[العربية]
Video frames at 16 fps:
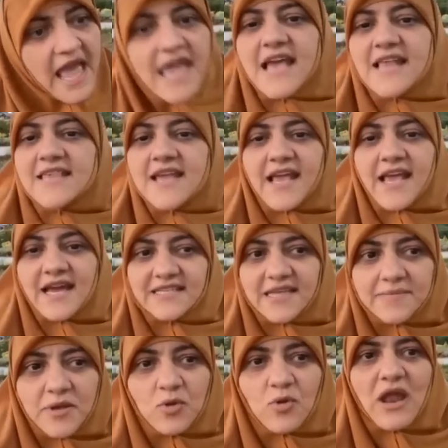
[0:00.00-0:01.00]
هي دي
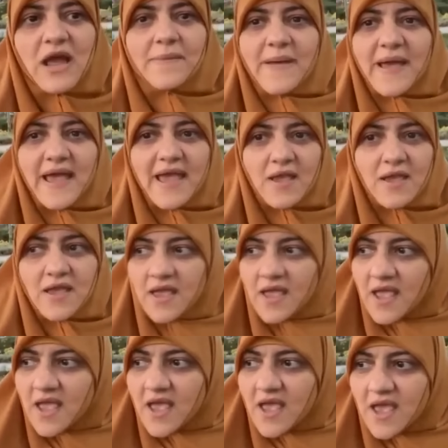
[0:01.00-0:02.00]
الكارثه بقى يقول لك بقى ايه,
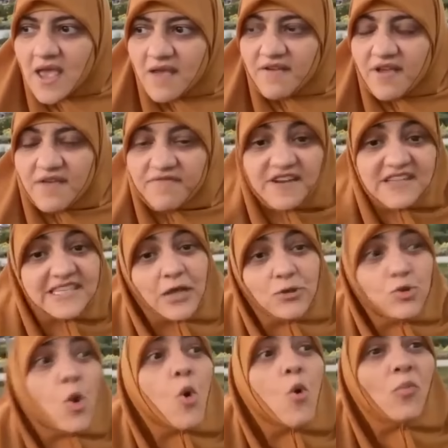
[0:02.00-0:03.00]
إيه،, إيه،
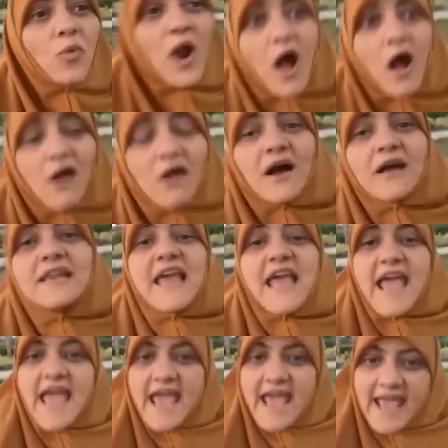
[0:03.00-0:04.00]
فزادوهم رهقا
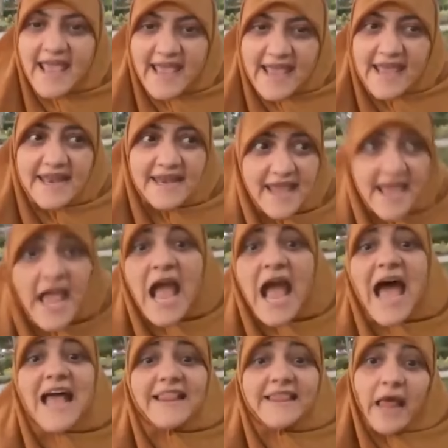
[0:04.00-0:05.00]
ليه ليه
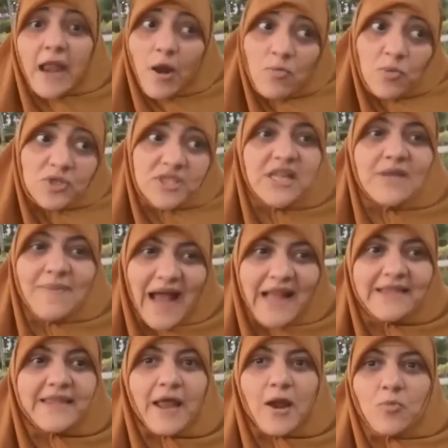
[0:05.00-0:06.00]
حتى لو مسلم
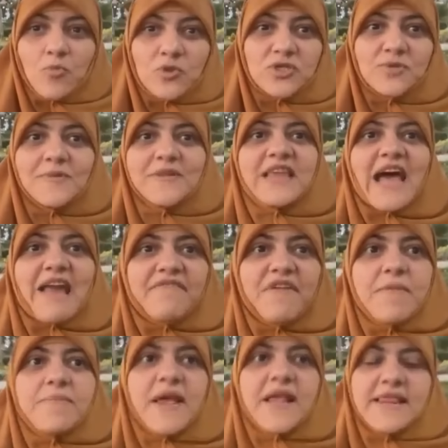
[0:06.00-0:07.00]
حتى لو مسلم انت
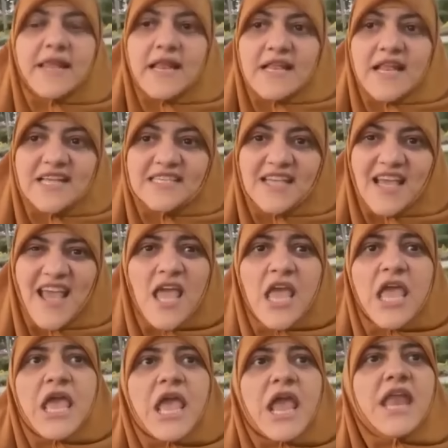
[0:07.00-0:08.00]
عارفين بيدي للناس ايه
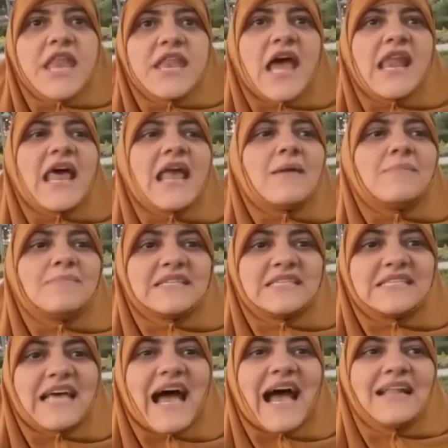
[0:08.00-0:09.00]
ان انا لما
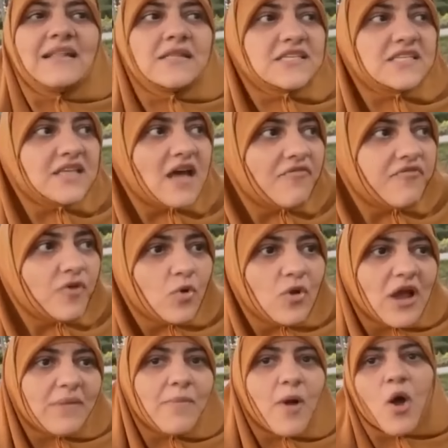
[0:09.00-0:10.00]
استعنت استغفر
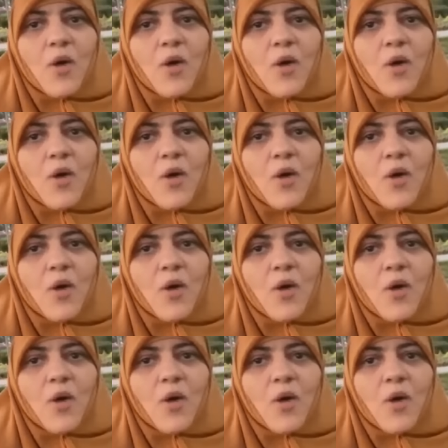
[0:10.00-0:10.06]
اقول لك